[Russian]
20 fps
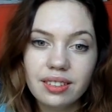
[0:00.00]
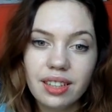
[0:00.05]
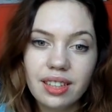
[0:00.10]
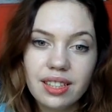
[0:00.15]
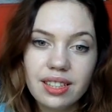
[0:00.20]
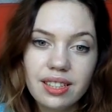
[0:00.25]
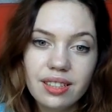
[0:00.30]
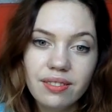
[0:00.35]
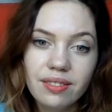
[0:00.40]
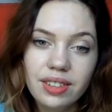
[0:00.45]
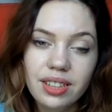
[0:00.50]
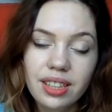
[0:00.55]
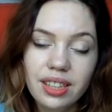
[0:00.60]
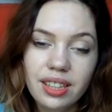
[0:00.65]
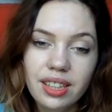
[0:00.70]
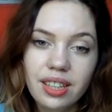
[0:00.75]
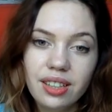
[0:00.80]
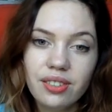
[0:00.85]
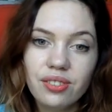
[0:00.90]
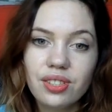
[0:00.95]

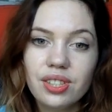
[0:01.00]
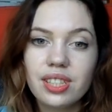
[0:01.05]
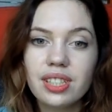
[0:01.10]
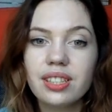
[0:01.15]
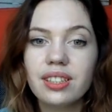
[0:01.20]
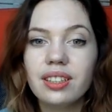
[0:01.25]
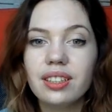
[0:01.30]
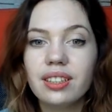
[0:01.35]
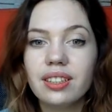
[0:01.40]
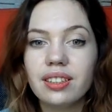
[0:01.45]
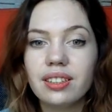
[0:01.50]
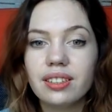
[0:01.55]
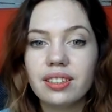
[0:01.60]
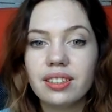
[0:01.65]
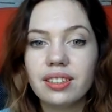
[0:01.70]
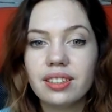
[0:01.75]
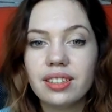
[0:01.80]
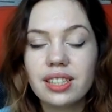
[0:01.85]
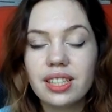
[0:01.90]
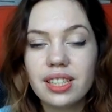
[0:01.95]
Основные, как я уже
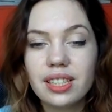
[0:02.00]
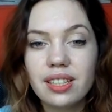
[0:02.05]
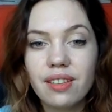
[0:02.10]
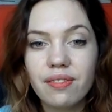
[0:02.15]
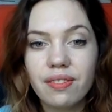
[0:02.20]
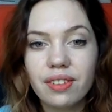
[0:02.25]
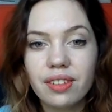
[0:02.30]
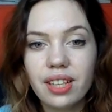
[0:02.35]
сказала, состав